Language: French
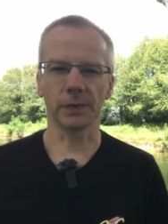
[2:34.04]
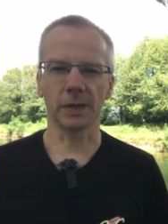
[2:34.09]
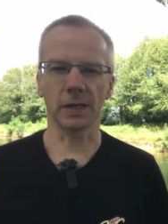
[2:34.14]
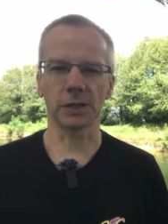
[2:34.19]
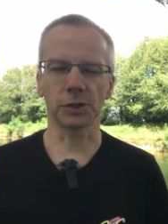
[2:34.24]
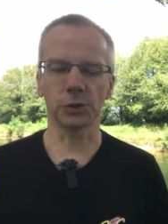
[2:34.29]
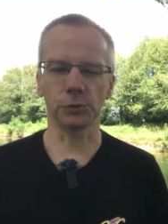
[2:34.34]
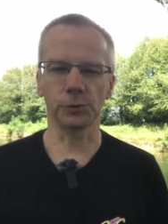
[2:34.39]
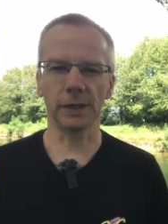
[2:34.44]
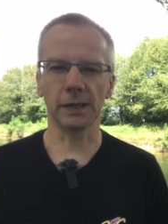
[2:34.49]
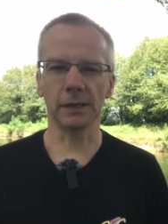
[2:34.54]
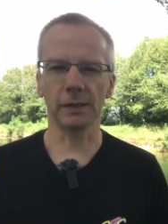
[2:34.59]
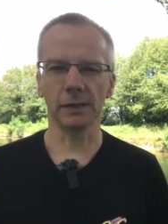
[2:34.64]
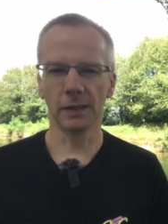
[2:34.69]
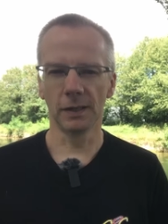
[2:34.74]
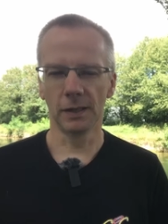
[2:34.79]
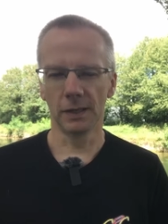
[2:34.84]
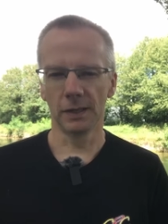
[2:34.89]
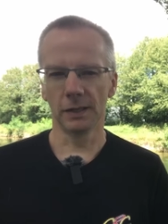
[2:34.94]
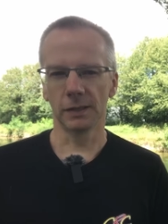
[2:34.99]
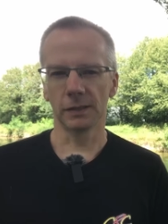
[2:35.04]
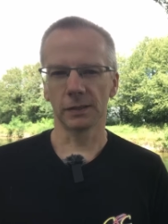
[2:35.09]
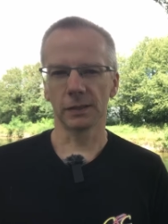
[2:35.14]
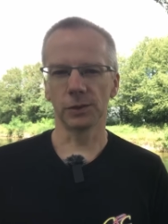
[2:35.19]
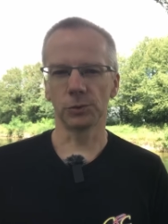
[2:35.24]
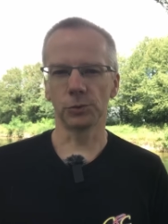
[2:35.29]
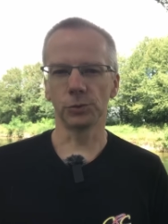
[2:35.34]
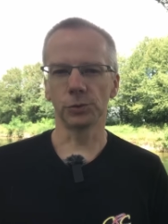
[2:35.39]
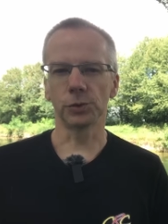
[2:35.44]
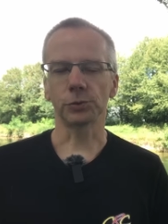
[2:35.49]
actuelle,
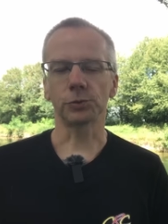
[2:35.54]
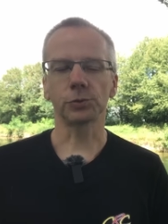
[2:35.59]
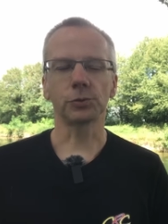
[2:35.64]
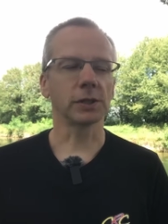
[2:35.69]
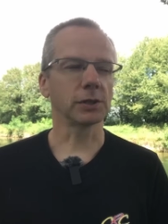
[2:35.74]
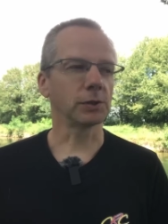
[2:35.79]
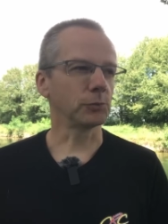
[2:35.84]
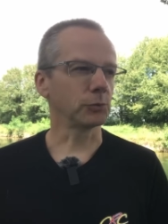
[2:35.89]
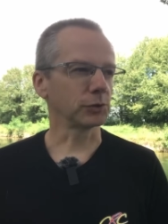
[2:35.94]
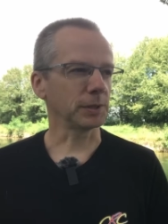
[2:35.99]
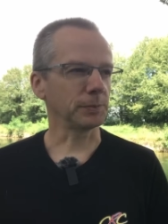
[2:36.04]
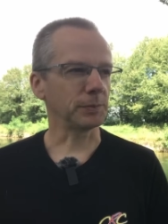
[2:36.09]
qui coûte en tout cas dans mon